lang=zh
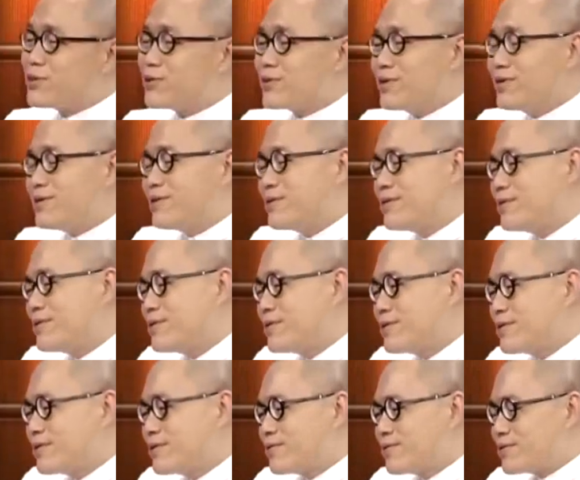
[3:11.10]
那么所以
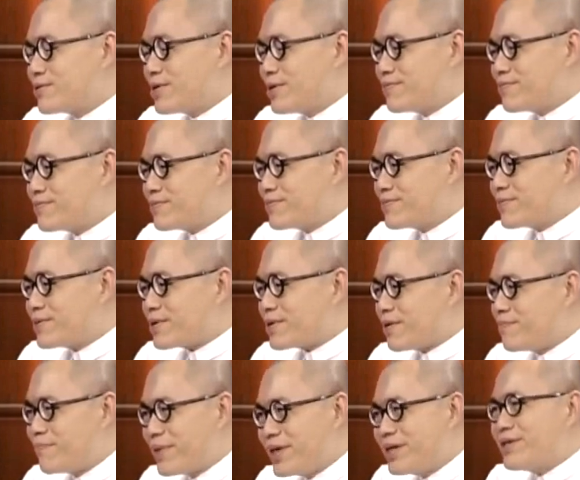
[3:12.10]
我觉得
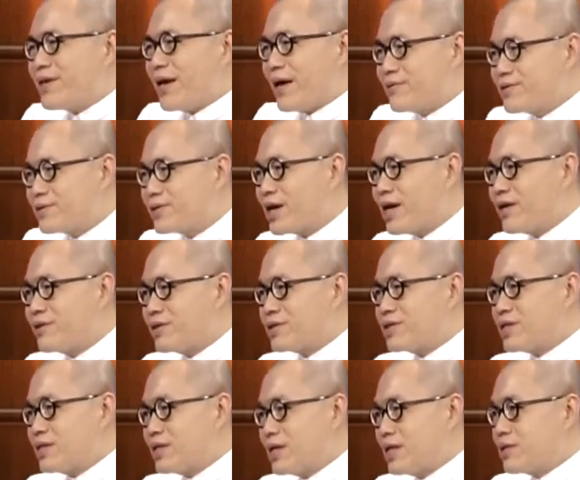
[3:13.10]
很悲惨，就看
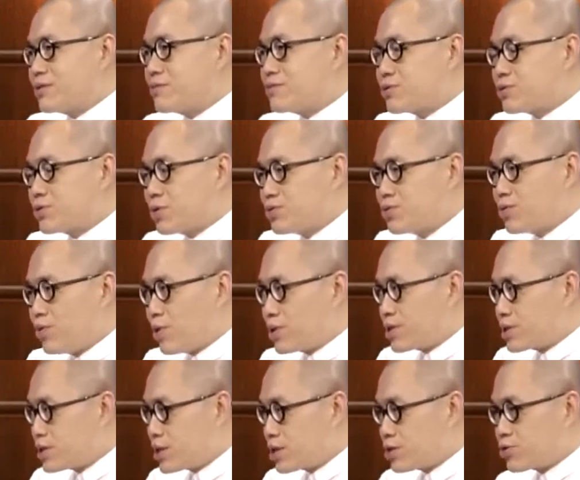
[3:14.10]
到现在中
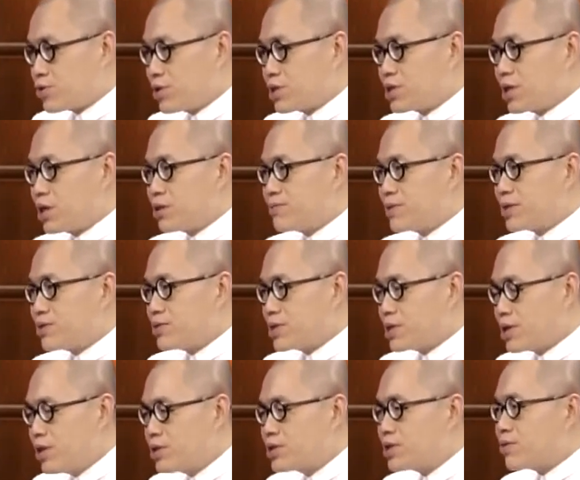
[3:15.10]
国的这个学校
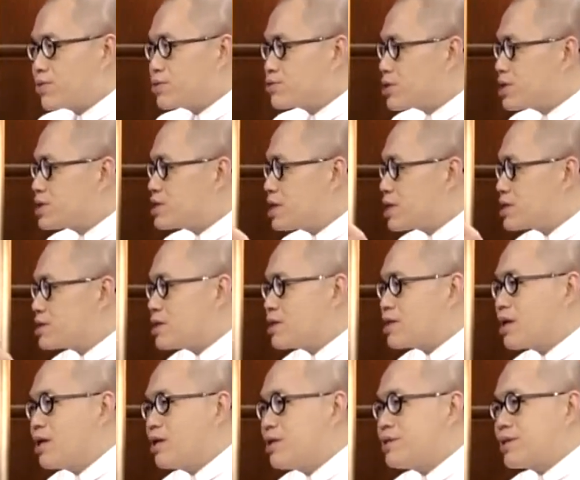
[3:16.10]
命运。而且我觉得谦
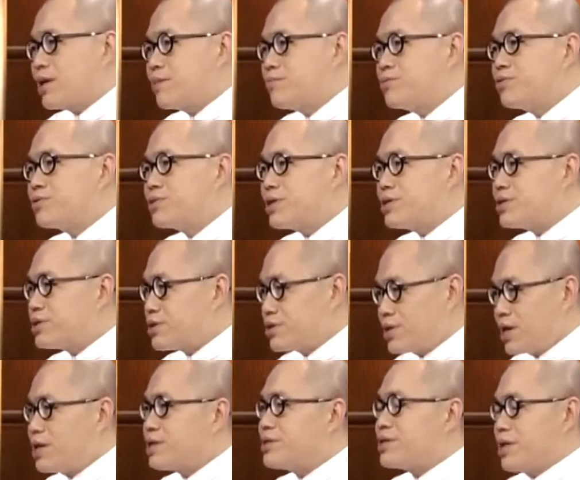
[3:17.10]
哥刚刚讲目的
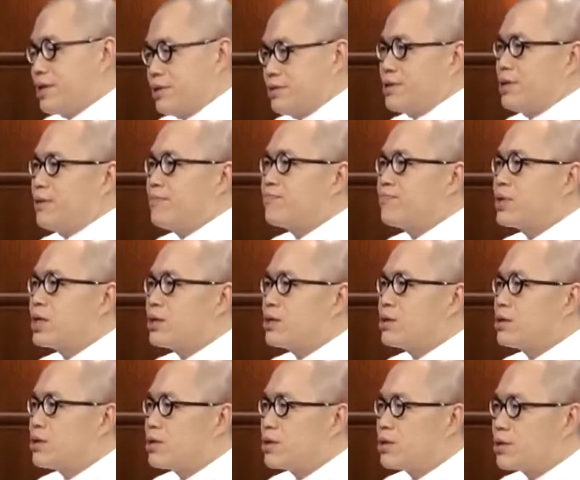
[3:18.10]
性太强了。是。
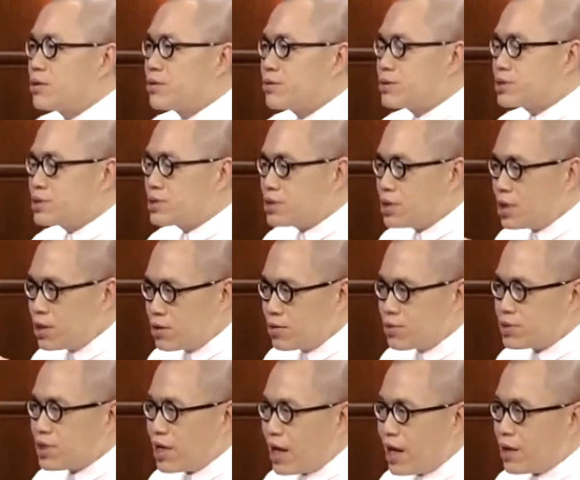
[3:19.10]
这
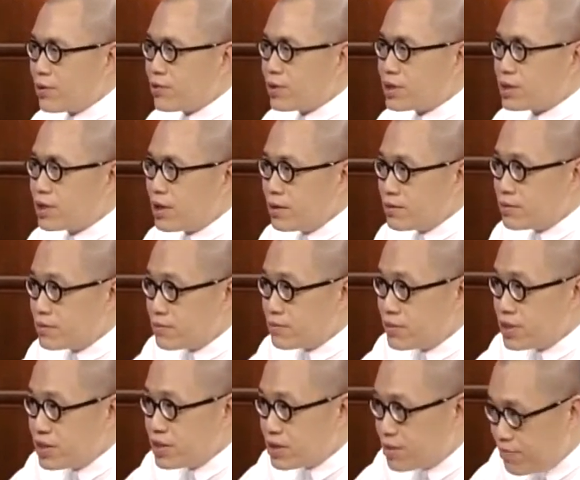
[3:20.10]
个东西还会
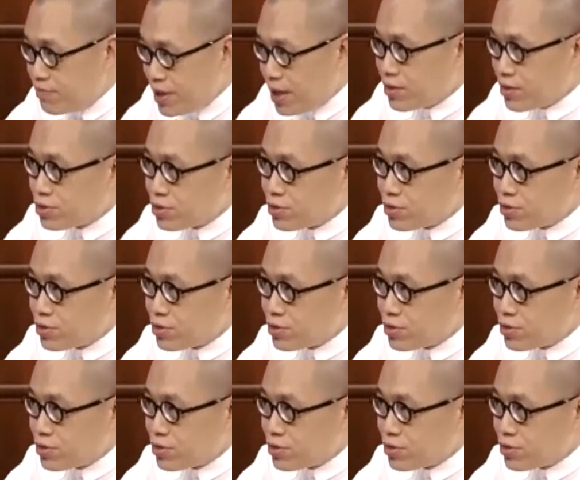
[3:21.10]
更易